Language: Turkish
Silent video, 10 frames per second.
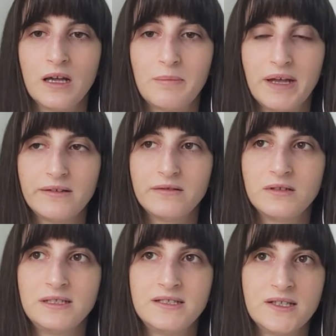Ben
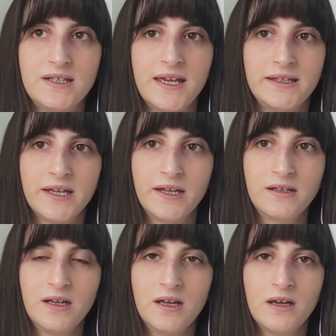lisedeyken
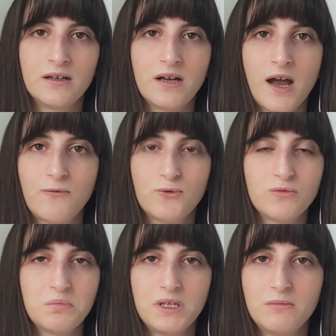
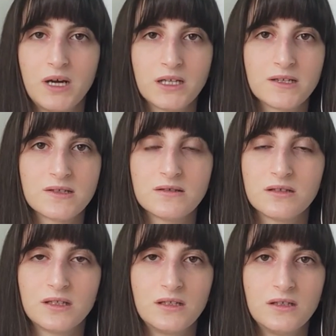Carrefour'un bir
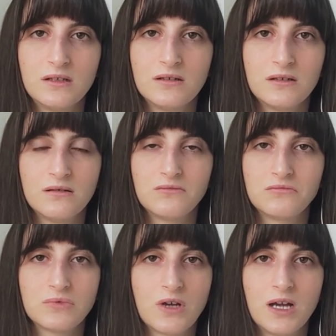markasındaki e,
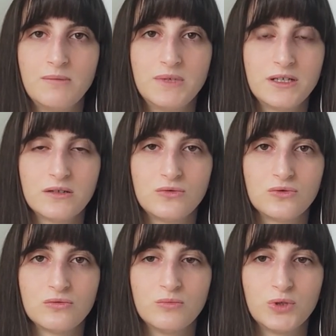kalemleri
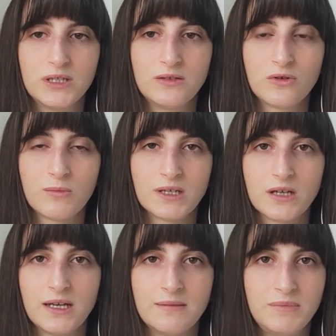alıyordum. Böyle normal
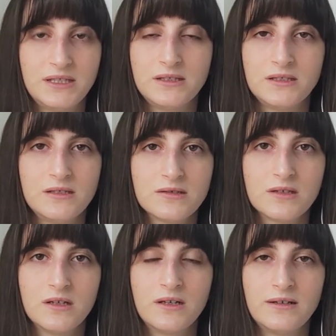kalem bildiğiniz.
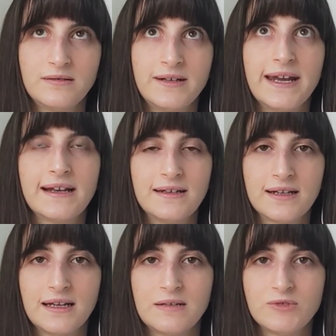Renkli
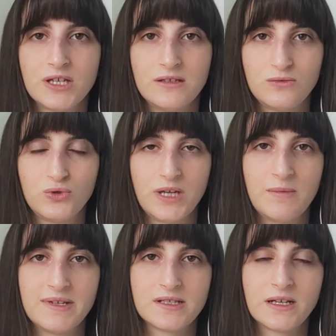kalem, şey
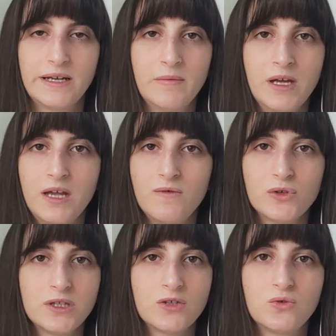tükenmez kalem. Ve
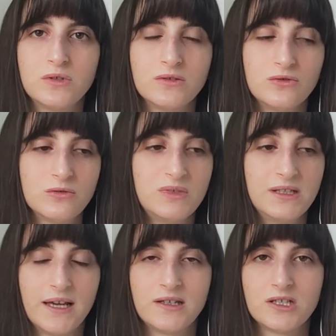onları kullanıyordum.
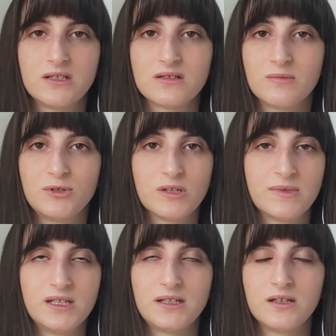İlla ki şey stabil
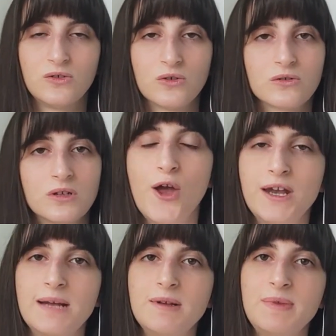olmaya gerek yok.
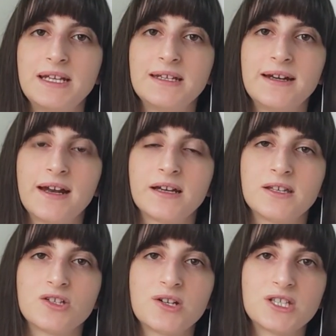Önemli bilgileri
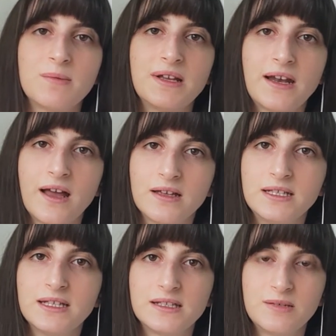arkadaşlar şemalar
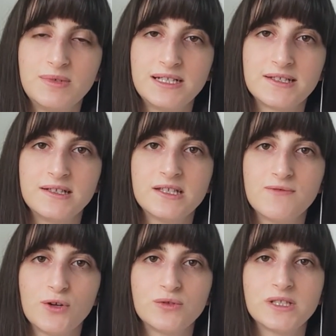haline getirebilirsiniz.
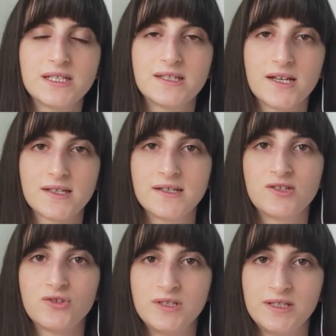Ve onları
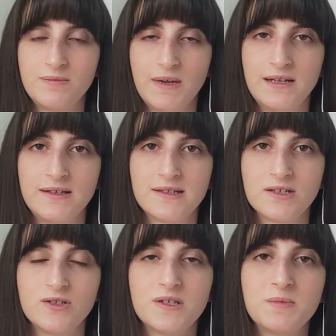isterseniz çizip, elinizden
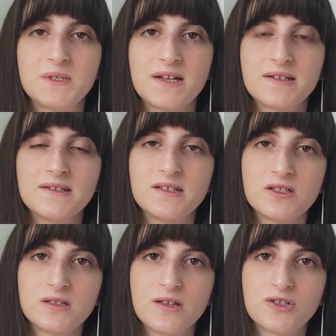çizip, isterseniz
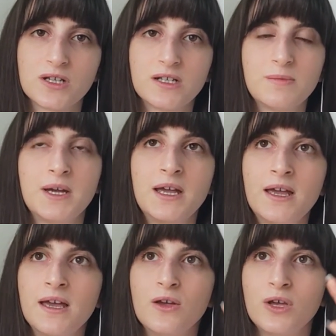yazıdan çıkarıp
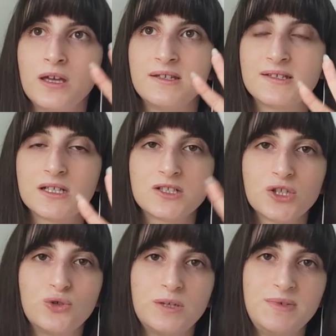e, sıkça
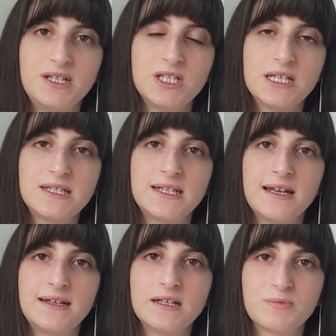görebileceğiniz
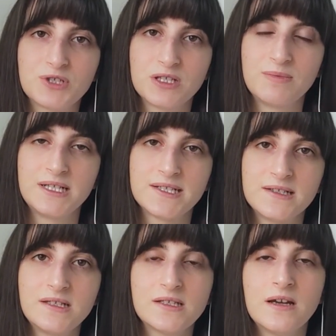yerlere
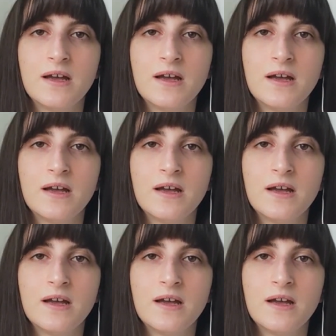yapıştırabilirsiniz.